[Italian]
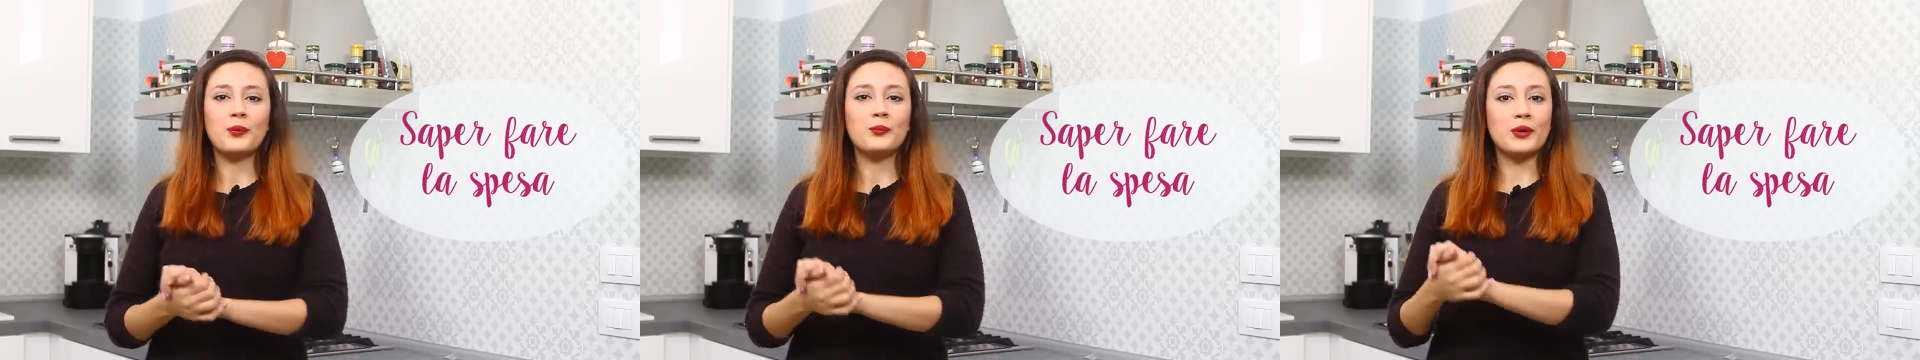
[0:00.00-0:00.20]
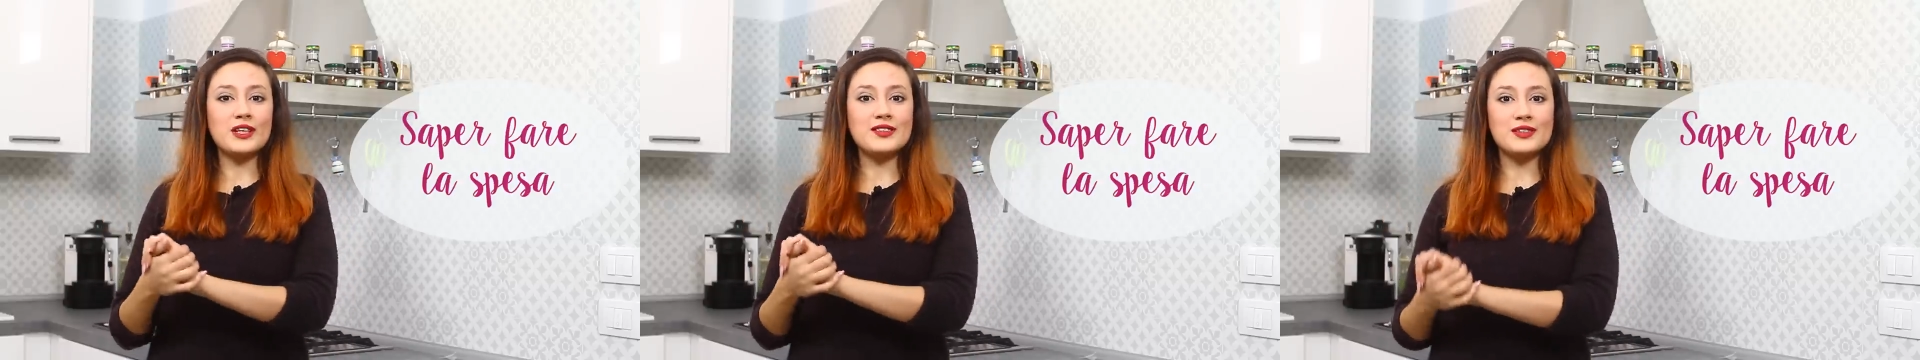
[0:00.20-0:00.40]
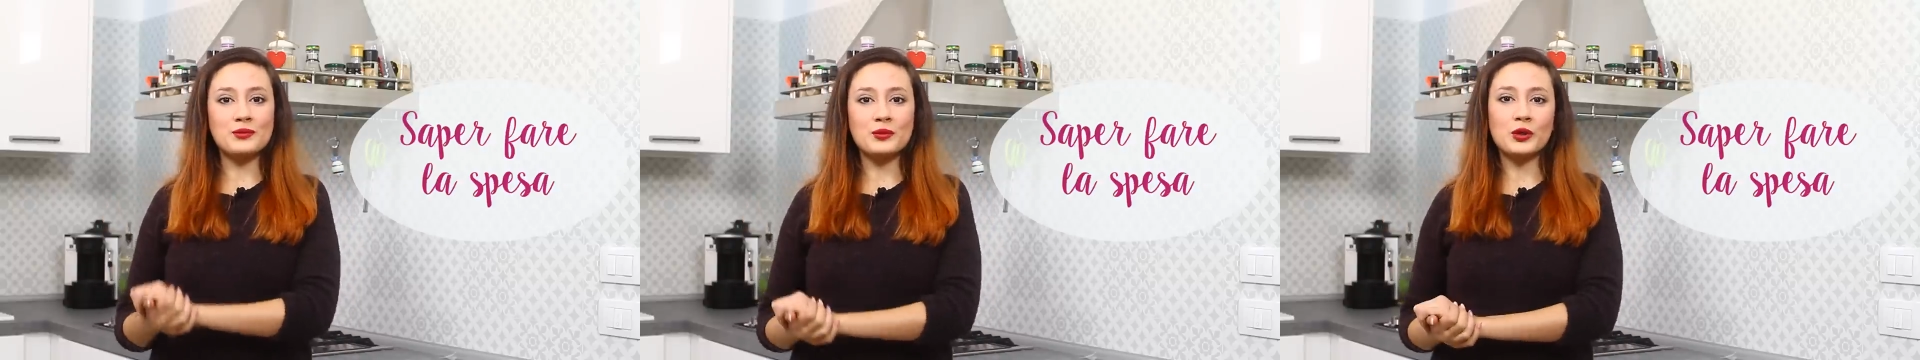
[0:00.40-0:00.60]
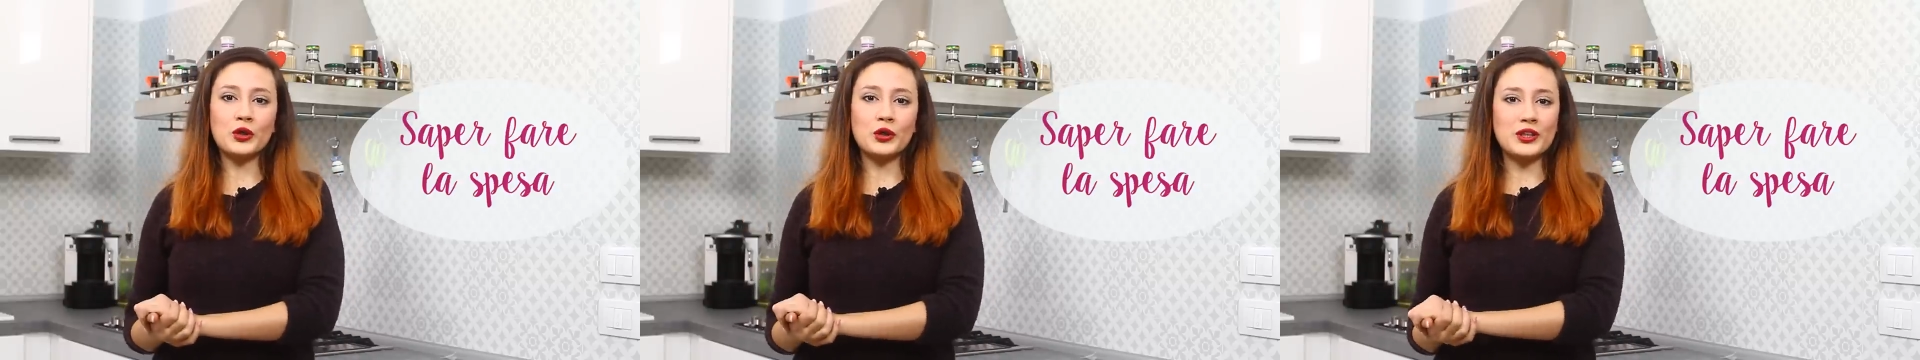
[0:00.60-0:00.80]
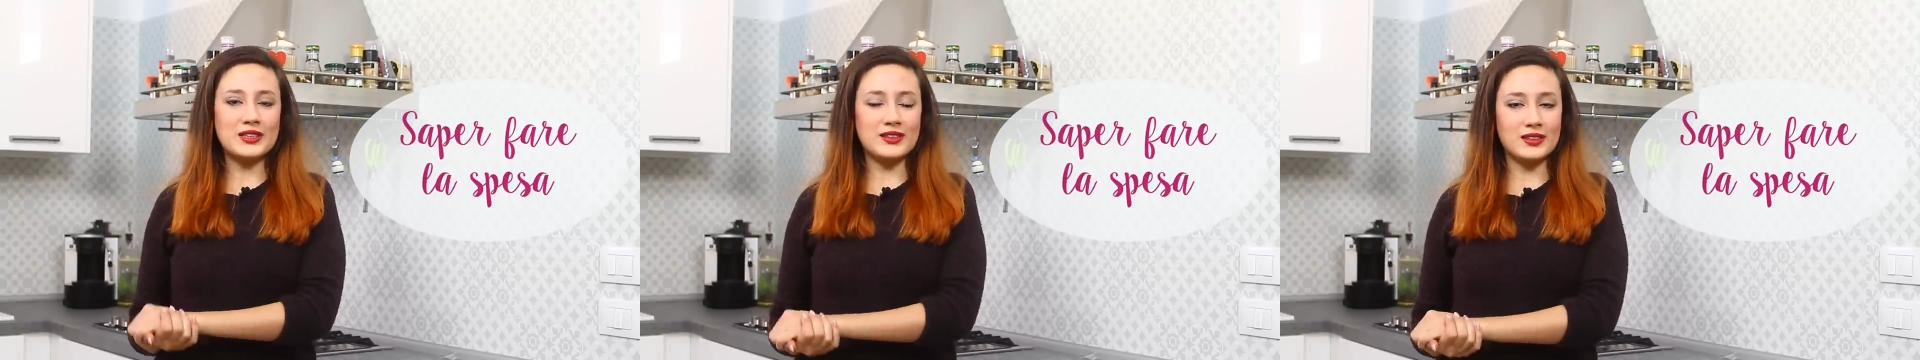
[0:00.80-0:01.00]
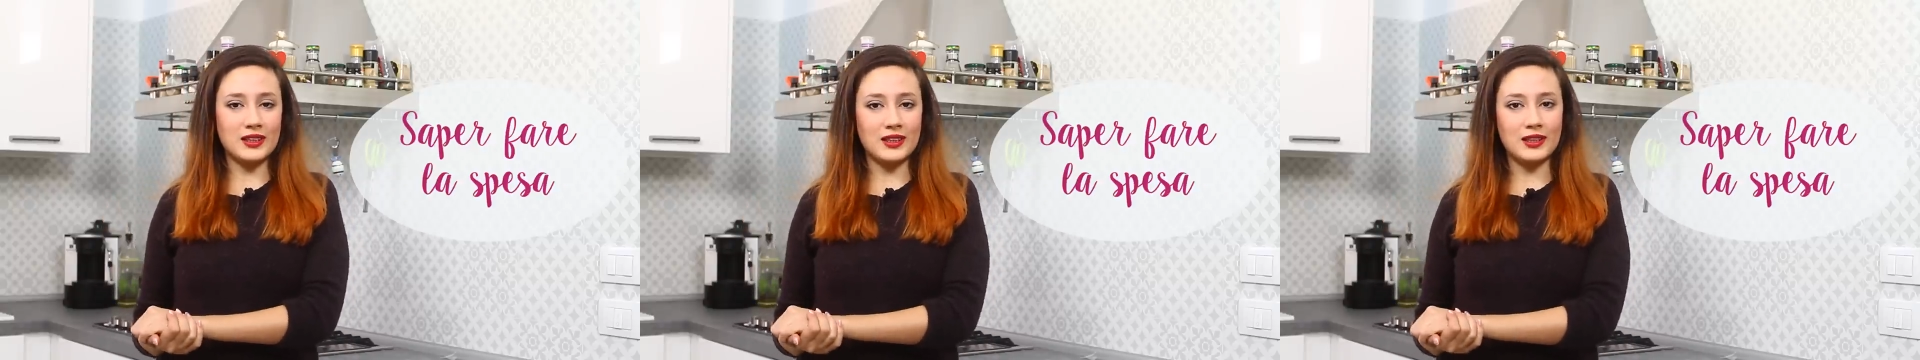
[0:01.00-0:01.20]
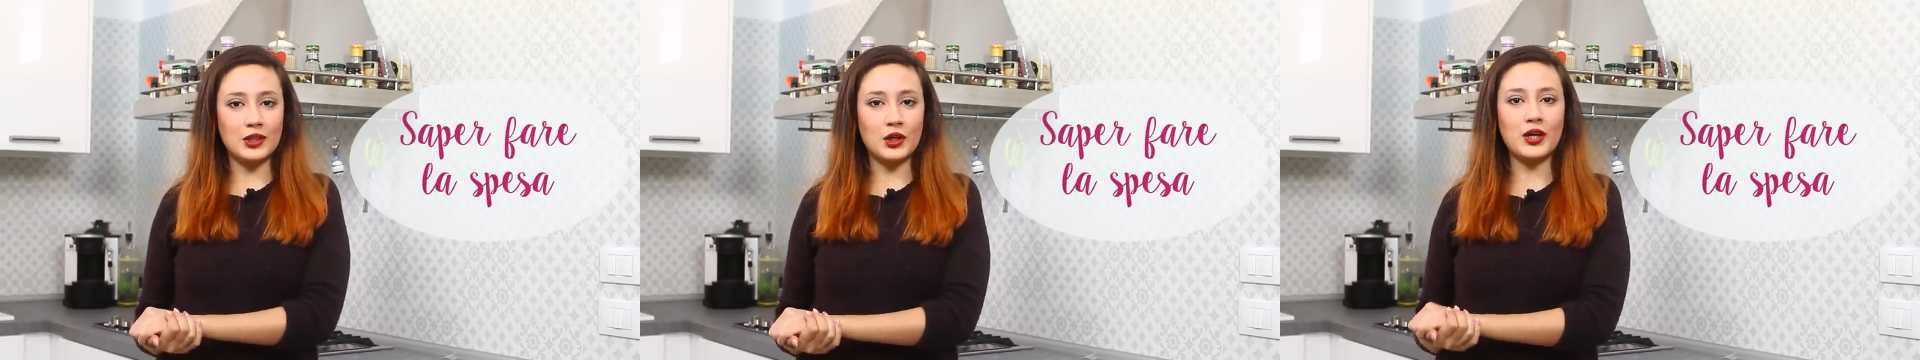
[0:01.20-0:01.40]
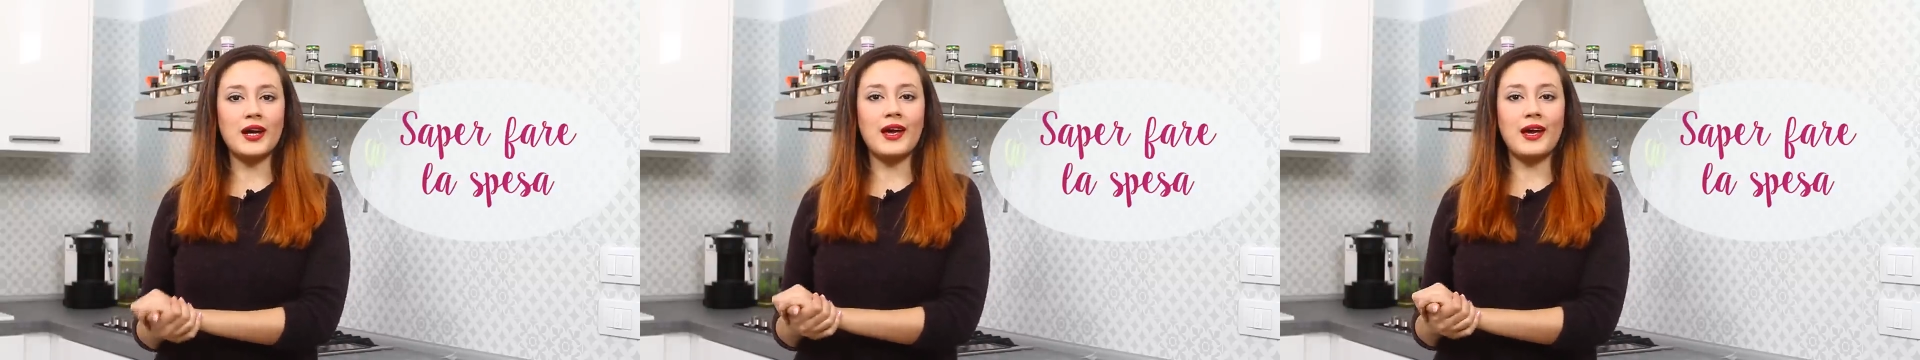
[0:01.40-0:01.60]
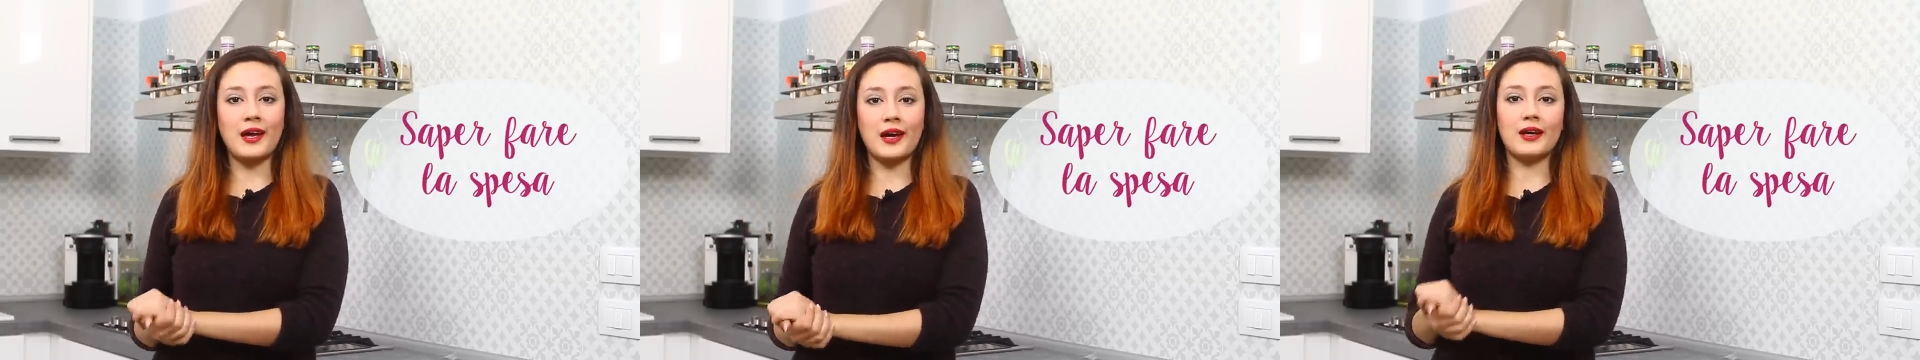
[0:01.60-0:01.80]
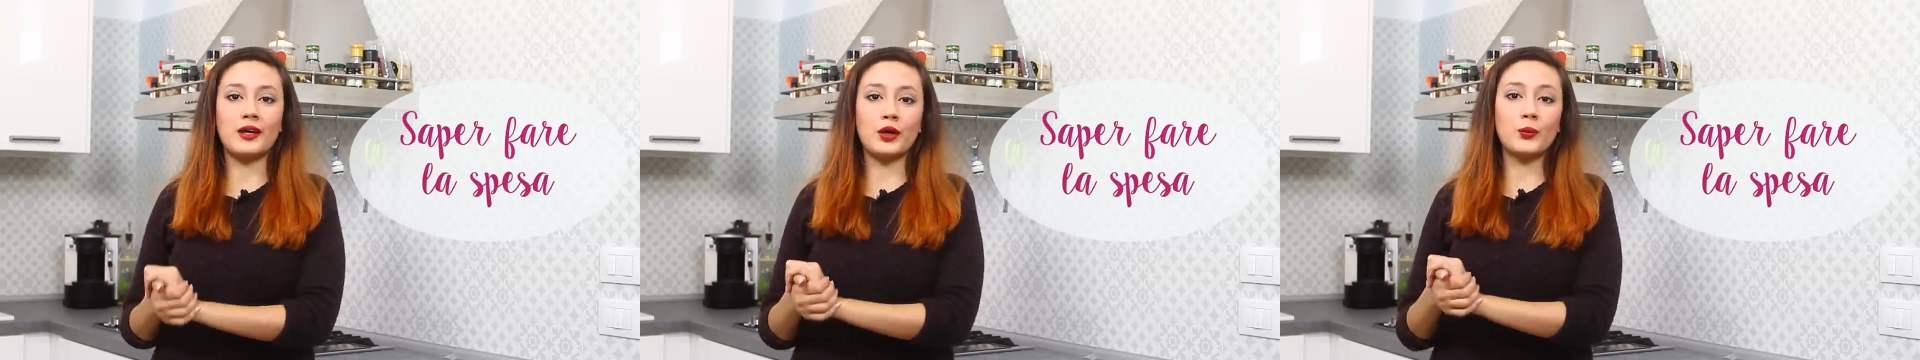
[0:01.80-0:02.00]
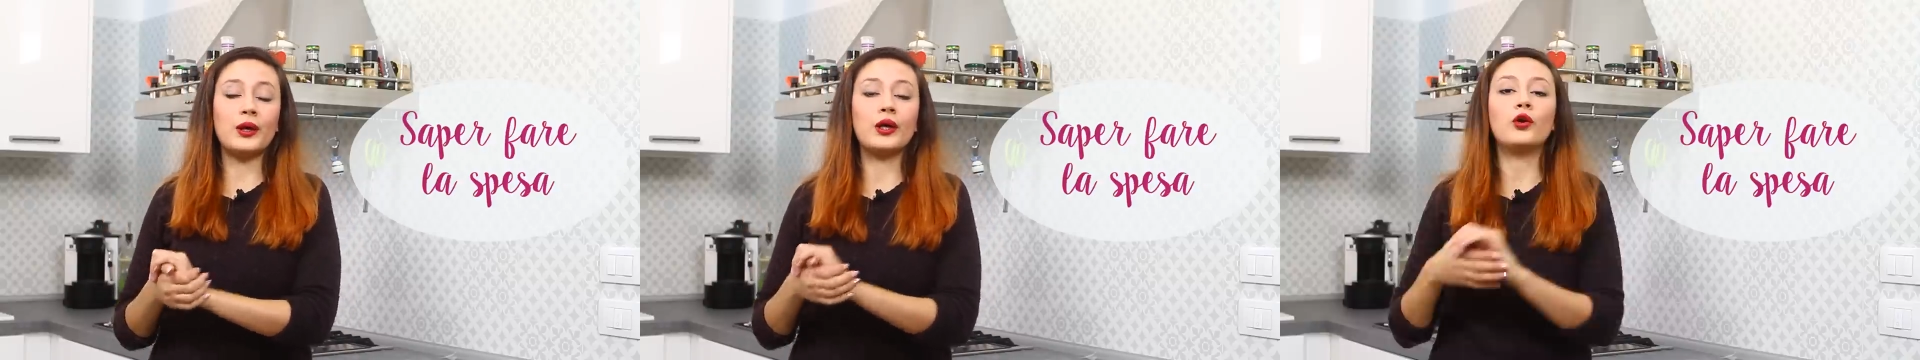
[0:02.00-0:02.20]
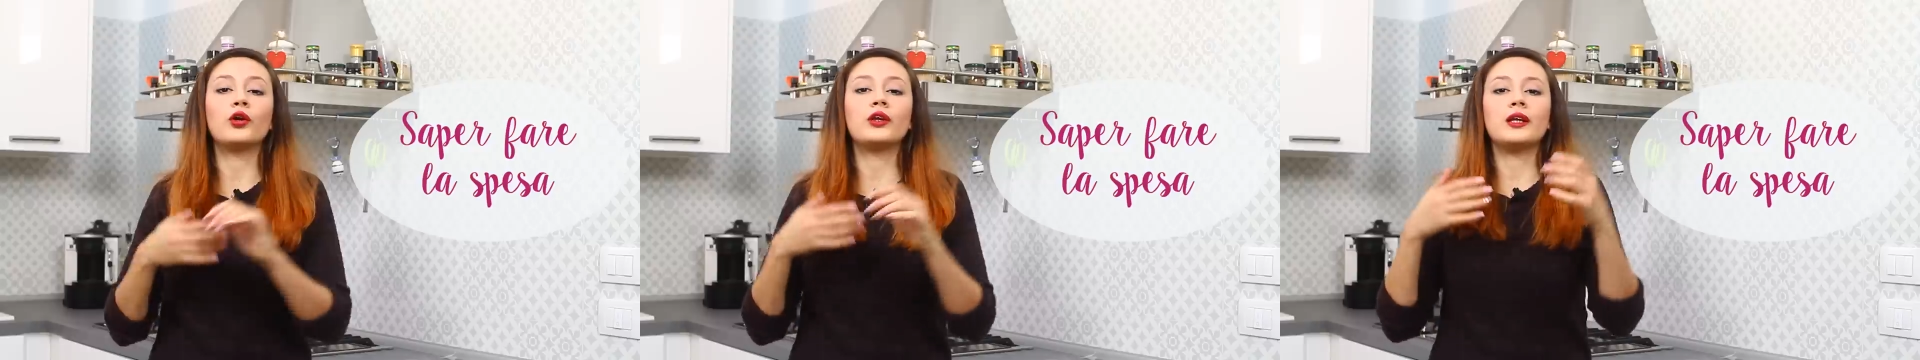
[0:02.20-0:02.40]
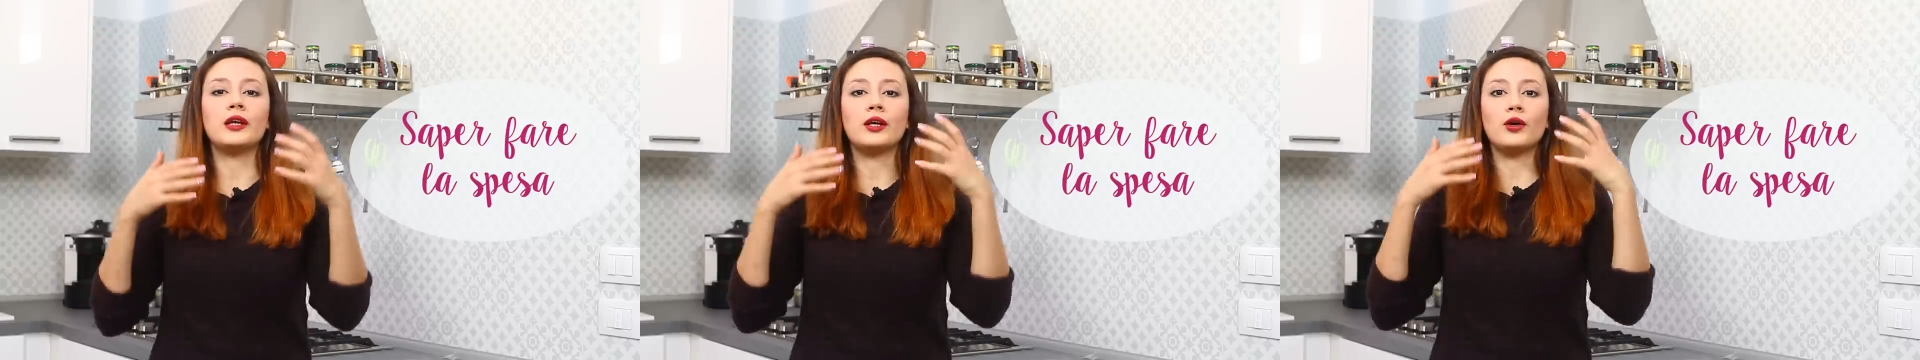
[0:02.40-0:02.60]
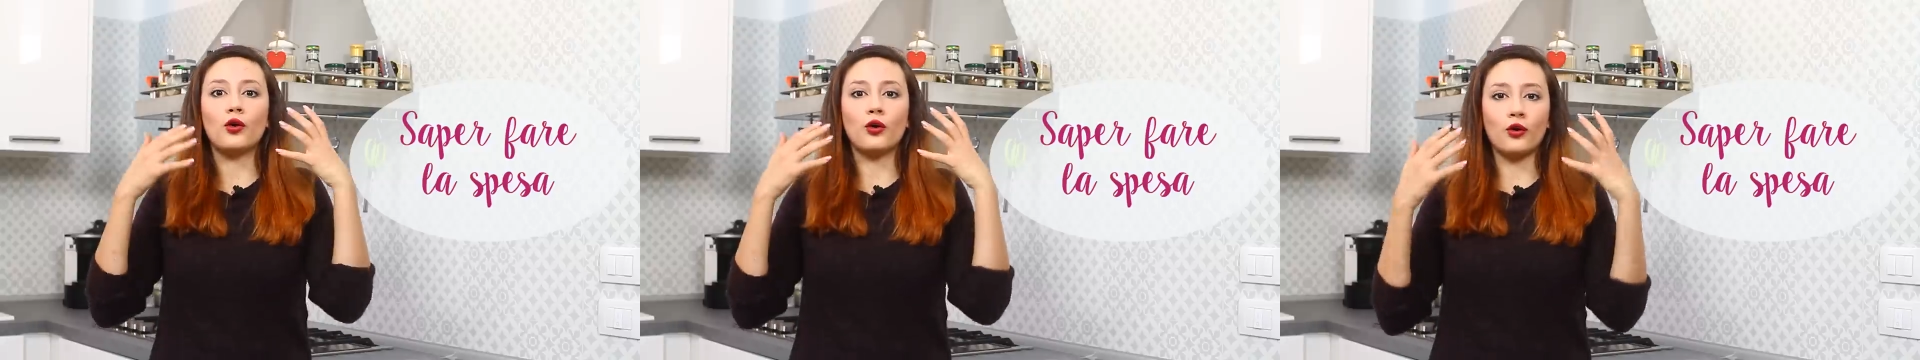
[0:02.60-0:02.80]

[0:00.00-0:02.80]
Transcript: prossimo consiglio è eh, quello di